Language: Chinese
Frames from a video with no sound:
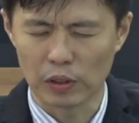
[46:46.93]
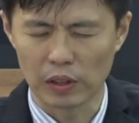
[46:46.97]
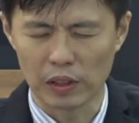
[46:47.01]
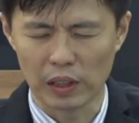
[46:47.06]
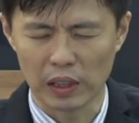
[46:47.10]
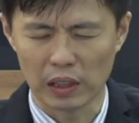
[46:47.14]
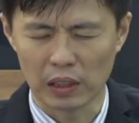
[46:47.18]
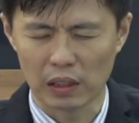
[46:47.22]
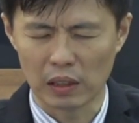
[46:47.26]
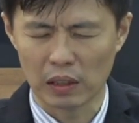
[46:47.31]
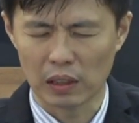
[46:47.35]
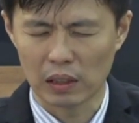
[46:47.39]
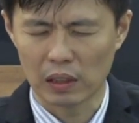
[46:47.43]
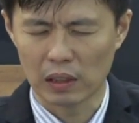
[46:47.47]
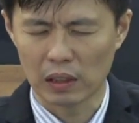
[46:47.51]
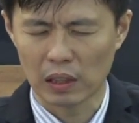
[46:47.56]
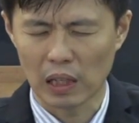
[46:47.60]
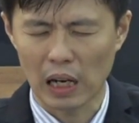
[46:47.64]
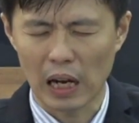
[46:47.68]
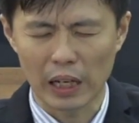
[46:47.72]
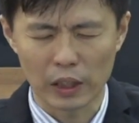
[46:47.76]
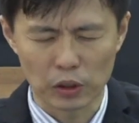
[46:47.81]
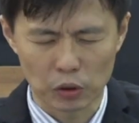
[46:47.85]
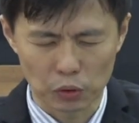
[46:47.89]
人、
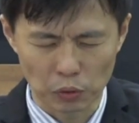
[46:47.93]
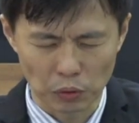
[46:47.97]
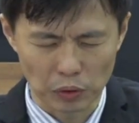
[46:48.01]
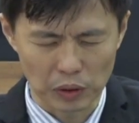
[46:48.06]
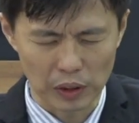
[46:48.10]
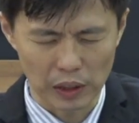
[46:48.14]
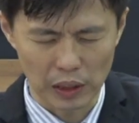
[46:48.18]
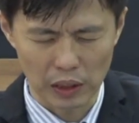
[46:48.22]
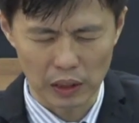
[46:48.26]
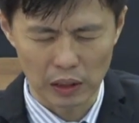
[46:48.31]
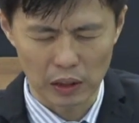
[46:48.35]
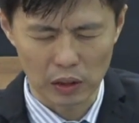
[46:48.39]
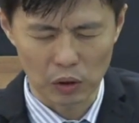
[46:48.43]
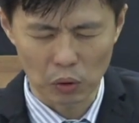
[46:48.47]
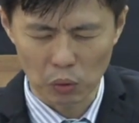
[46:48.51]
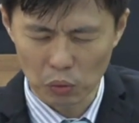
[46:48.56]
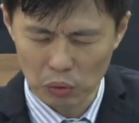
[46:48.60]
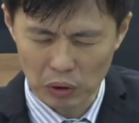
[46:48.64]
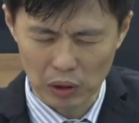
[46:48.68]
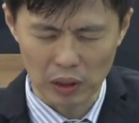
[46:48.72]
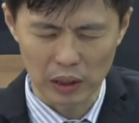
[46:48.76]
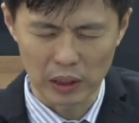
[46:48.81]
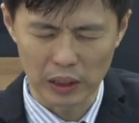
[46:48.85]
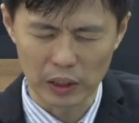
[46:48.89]
爱主的人都
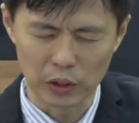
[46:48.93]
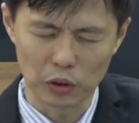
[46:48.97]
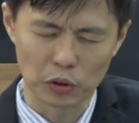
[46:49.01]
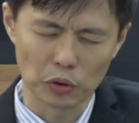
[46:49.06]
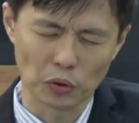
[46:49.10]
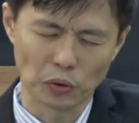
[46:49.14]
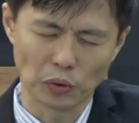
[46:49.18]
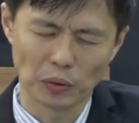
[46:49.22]
得益处。